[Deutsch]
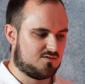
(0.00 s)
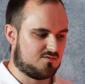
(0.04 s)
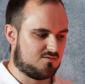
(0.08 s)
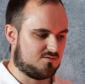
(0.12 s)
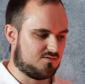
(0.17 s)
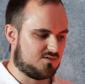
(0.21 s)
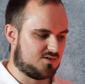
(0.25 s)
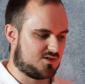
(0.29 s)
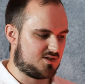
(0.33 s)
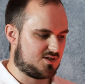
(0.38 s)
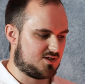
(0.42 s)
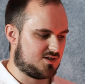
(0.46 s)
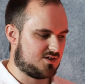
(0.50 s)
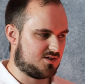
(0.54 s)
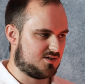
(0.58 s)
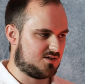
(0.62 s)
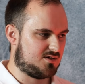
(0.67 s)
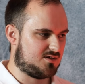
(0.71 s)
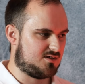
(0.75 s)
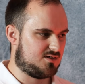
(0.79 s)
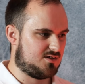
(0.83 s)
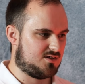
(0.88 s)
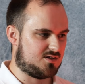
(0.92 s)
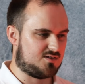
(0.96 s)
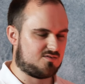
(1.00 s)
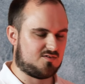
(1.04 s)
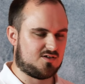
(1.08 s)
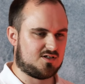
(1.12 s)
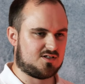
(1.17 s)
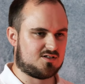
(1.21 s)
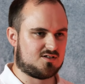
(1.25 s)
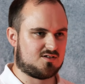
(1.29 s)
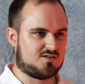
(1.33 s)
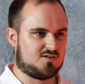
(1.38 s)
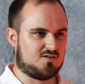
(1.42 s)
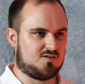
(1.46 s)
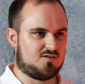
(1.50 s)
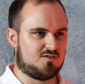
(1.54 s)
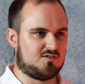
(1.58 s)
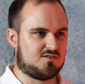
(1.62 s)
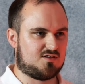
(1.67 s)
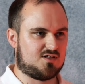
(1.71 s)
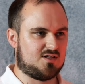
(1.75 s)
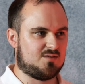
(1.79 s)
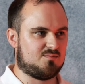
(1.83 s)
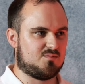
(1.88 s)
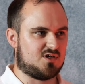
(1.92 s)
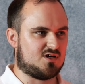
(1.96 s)
Und äh, es wird
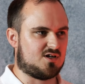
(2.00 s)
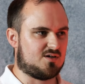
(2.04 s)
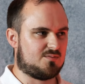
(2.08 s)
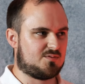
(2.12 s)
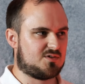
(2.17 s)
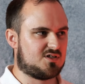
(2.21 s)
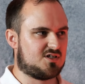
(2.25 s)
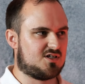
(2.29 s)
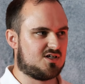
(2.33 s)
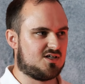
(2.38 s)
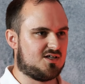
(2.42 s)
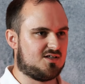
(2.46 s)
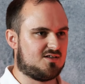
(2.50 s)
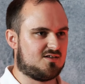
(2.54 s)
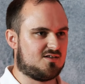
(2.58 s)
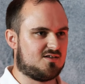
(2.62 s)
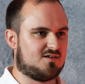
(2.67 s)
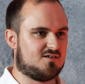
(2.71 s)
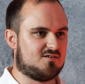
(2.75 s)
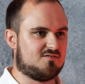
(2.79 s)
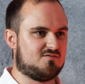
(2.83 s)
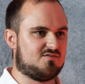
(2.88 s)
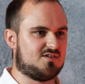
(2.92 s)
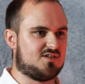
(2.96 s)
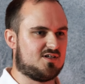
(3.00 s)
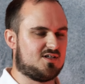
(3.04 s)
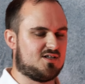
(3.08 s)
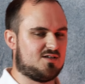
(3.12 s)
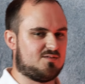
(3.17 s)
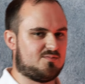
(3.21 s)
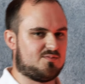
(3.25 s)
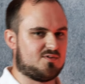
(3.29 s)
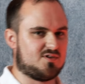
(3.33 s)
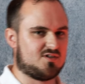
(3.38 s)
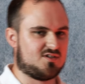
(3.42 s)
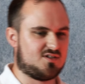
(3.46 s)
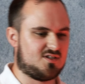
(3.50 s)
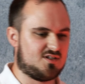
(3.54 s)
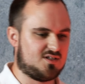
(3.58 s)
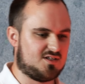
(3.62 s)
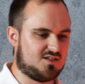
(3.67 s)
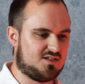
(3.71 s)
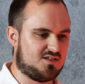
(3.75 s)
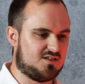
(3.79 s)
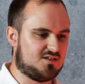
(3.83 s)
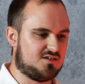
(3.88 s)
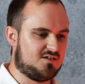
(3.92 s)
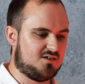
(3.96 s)
heute immer abgeschritten auch von diesen
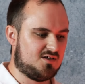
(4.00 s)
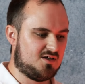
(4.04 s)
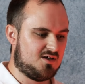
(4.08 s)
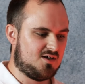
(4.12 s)
Parteien.